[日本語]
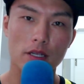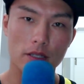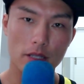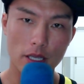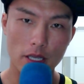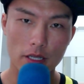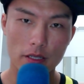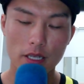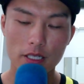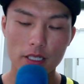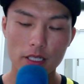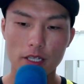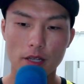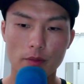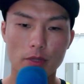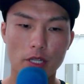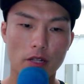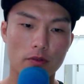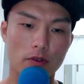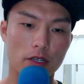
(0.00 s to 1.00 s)
でなぜ
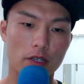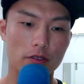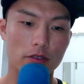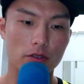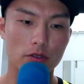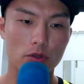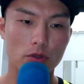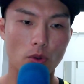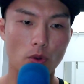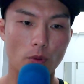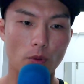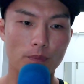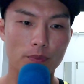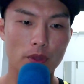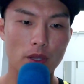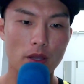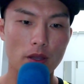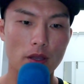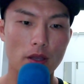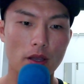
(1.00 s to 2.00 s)
ダメなのかっていうと、
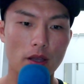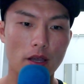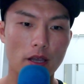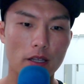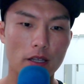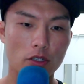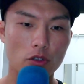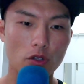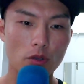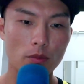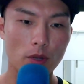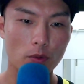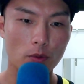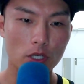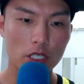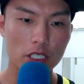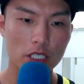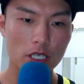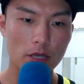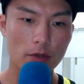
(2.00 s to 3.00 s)
えー、例えば
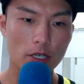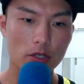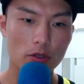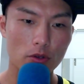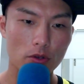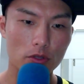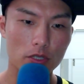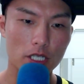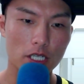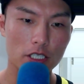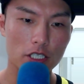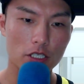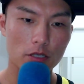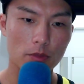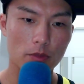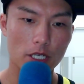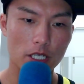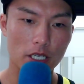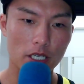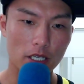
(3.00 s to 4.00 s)
ボリンジャーバンドのさん
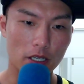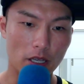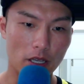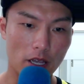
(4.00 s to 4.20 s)
シグマに、